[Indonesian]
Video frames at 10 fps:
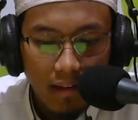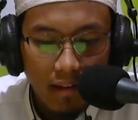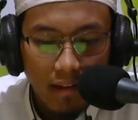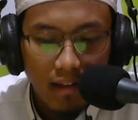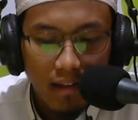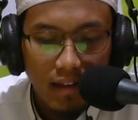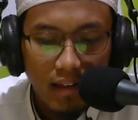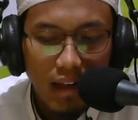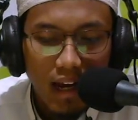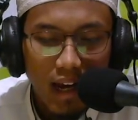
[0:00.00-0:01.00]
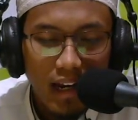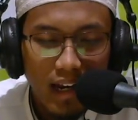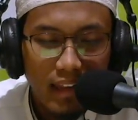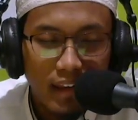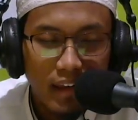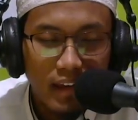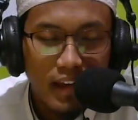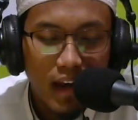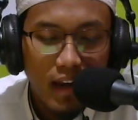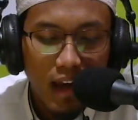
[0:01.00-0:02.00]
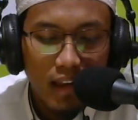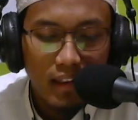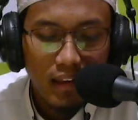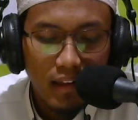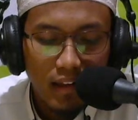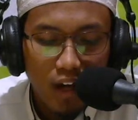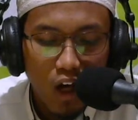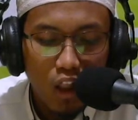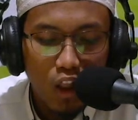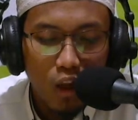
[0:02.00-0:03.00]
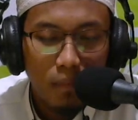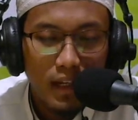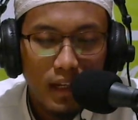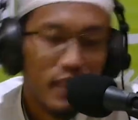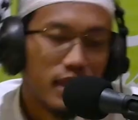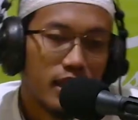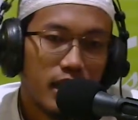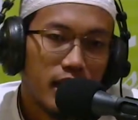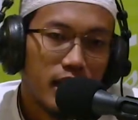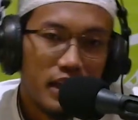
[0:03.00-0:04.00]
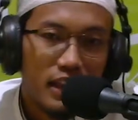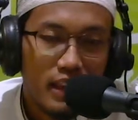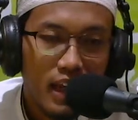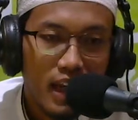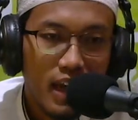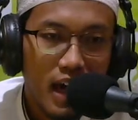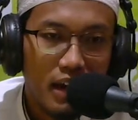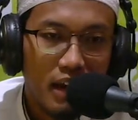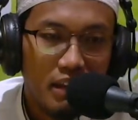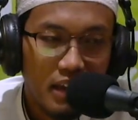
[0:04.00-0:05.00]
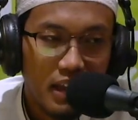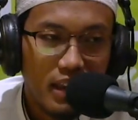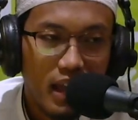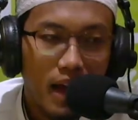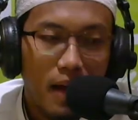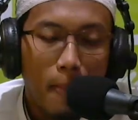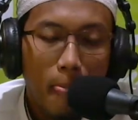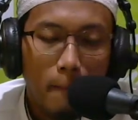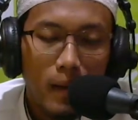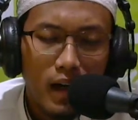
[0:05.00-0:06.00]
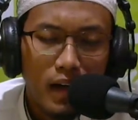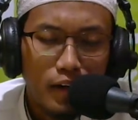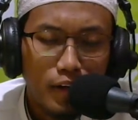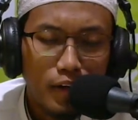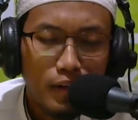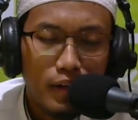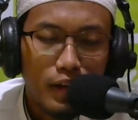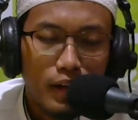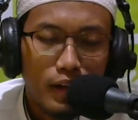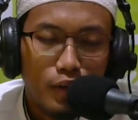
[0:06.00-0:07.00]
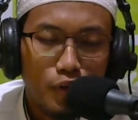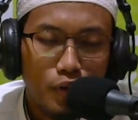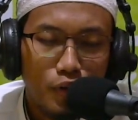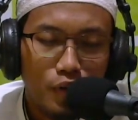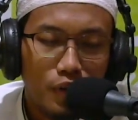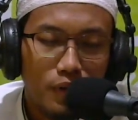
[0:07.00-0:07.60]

ya jadi karena kaitannya ini dengan hati yang Allah melihat kita dengan hati kita maka ini sungguh